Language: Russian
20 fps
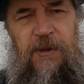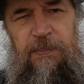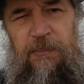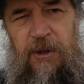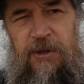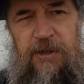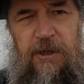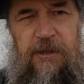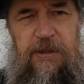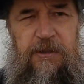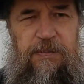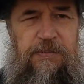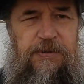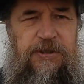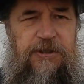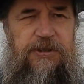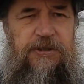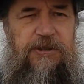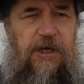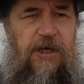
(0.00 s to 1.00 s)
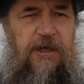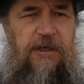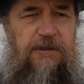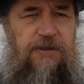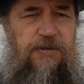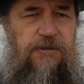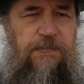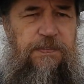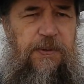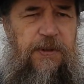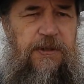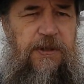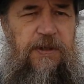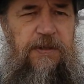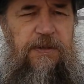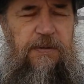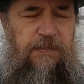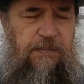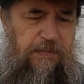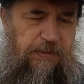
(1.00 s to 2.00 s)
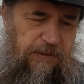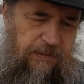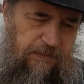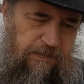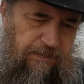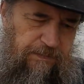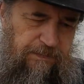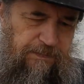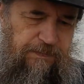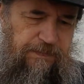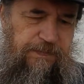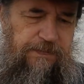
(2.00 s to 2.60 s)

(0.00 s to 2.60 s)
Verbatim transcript: поедем к старцу, поедем мы,